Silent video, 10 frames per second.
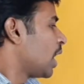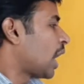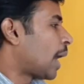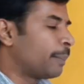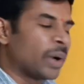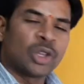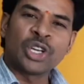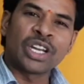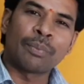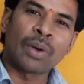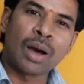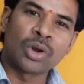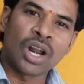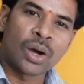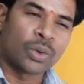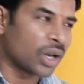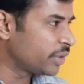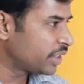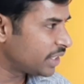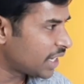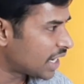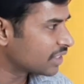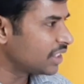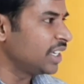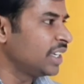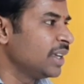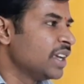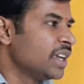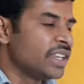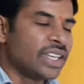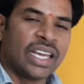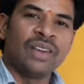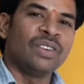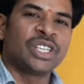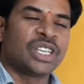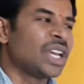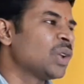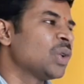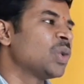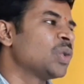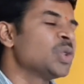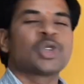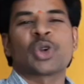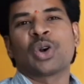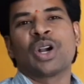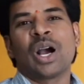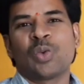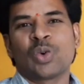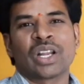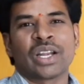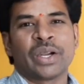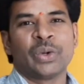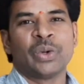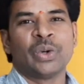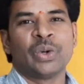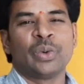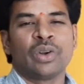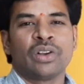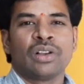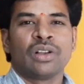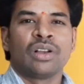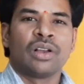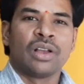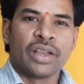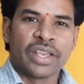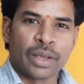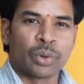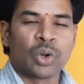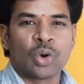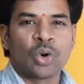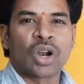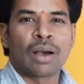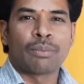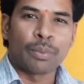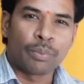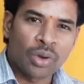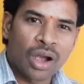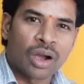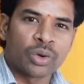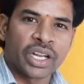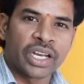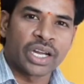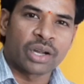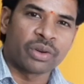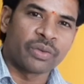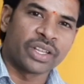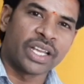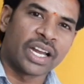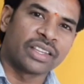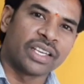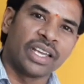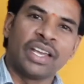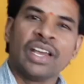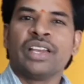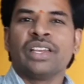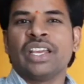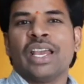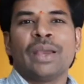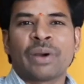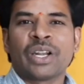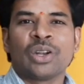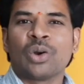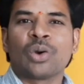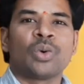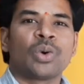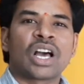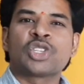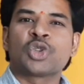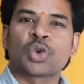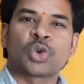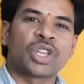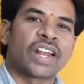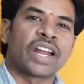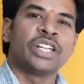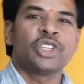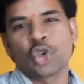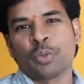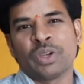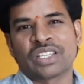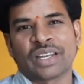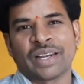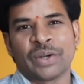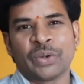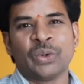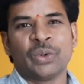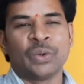కప్పను తిన్న పాములా ఉన్న విద్యార్థి ఏ విషయంలోనూ చురుగ్గా ఉండలేడు ఎప్పుడూ కూడా మబ్బుగా ఉండేటటువంటి విద్యార్థి ఏ పనిలో కూడా చురుకుదనాన్ని చూపించలేడు